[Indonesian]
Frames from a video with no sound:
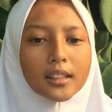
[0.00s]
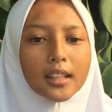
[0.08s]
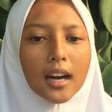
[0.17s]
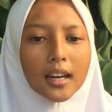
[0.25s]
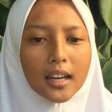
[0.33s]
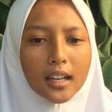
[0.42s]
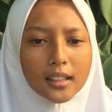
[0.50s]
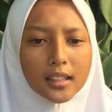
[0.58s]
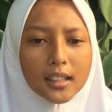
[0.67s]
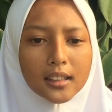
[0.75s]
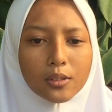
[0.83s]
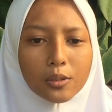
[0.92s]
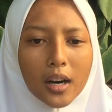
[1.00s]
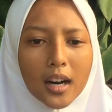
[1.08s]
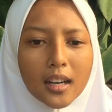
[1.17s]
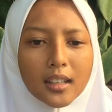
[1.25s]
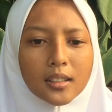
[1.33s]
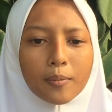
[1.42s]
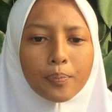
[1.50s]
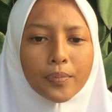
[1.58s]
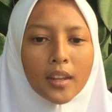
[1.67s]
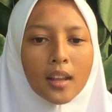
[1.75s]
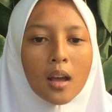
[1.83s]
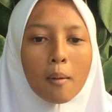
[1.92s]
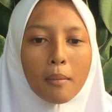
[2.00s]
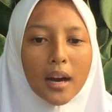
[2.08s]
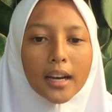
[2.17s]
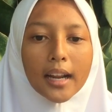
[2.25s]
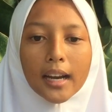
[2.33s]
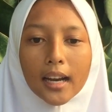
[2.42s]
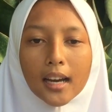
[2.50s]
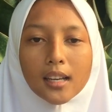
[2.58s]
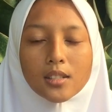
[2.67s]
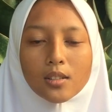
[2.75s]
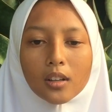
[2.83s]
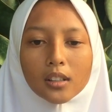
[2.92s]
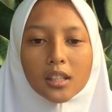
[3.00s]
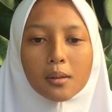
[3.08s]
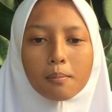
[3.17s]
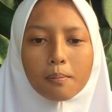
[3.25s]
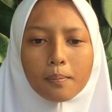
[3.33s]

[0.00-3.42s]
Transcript: di tanah di tua manehna sok di